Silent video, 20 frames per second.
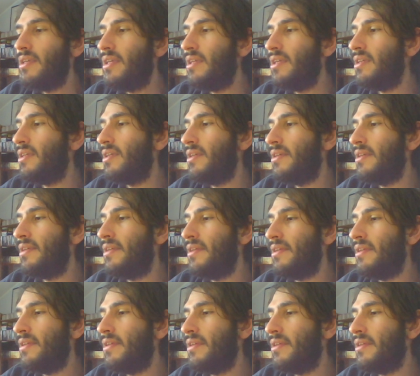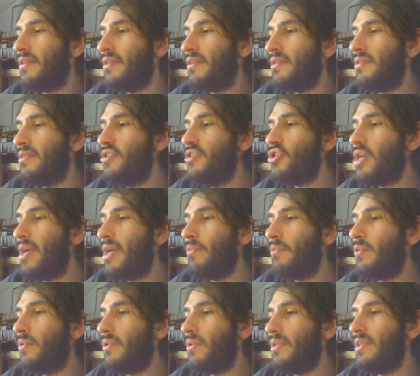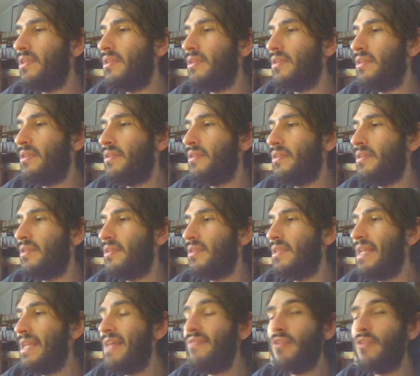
eh, diciamo eh,